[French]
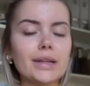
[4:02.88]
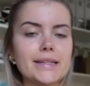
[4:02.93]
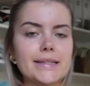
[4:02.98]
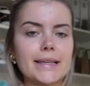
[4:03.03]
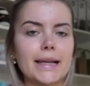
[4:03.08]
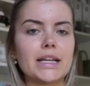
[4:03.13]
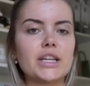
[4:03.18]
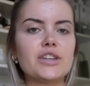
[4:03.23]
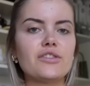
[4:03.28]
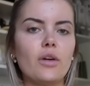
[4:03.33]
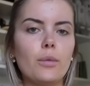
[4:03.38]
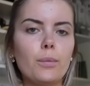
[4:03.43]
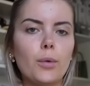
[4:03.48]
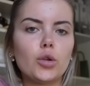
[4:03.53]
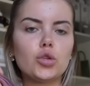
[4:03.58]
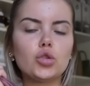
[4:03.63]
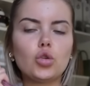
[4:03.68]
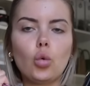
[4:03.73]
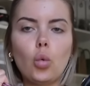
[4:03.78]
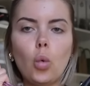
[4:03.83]
les sacs, je vais en
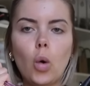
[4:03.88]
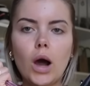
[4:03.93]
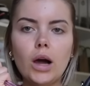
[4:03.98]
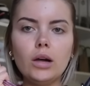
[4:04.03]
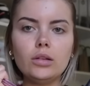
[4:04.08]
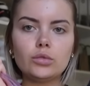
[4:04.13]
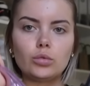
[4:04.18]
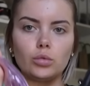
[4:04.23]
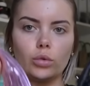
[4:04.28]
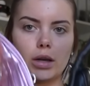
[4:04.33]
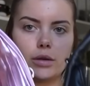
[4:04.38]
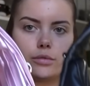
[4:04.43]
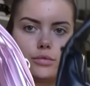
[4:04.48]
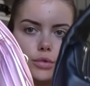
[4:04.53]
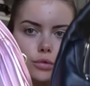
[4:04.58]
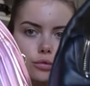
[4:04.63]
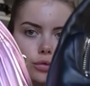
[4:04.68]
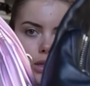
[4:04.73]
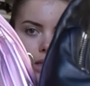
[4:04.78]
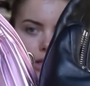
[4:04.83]
prendre trois. donc là
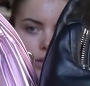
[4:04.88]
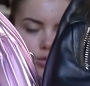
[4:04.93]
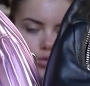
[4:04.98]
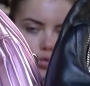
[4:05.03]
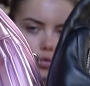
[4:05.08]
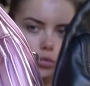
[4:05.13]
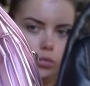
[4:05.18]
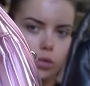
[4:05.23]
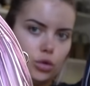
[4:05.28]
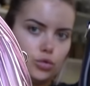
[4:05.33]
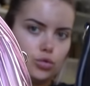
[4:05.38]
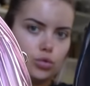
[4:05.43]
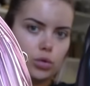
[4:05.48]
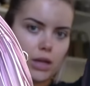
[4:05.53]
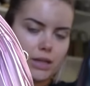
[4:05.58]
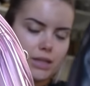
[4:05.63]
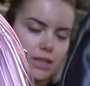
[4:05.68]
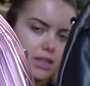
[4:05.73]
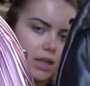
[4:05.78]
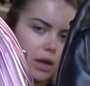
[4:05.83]
vous en voyez deux.
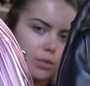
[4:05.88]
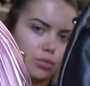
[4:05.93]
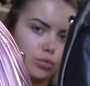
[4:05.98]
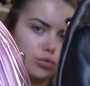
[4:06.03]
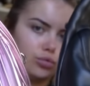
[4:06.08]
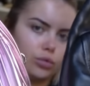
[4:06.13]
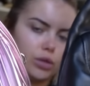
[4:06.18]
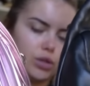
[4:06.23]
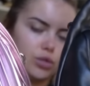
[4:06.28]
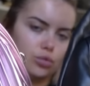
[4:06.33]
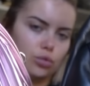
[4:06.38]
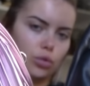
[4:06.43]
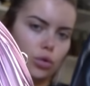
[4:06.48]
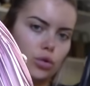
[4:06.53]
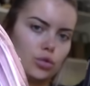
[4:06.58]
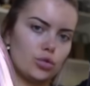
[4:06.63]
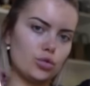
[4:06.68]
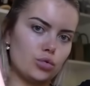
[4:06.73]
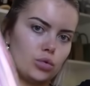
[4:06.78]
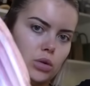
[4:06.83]
Celui-là, ça sera pour tous les
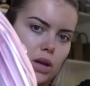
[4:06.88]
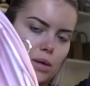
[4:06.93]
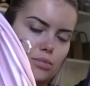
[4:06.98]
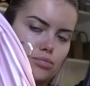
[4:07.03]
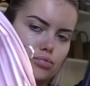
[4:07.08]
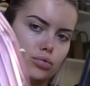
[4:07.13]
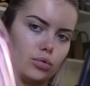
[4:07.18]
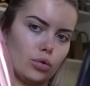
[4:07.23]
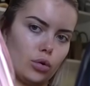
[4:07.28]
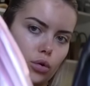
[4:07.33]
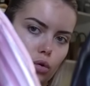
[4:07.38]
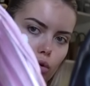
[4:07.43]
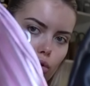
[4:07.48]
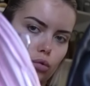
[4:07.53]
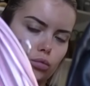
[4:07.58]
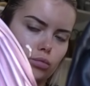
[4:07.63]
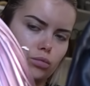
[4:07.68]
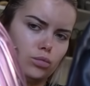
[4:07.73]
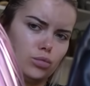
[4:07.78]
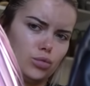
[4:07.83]
jours, celui-là pour euh,
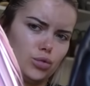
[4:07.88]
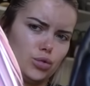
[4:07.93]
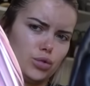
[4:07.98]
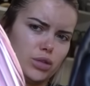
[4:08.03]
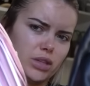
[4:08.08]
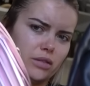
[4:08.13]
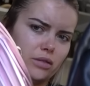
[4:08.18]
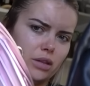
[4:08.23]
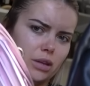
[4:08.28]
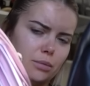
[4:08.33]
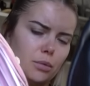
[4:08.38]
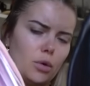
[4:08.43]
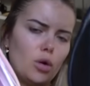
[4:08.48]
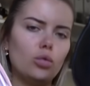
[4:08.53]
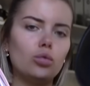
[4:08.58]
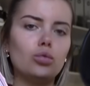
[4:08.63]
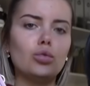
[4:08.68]
deux événements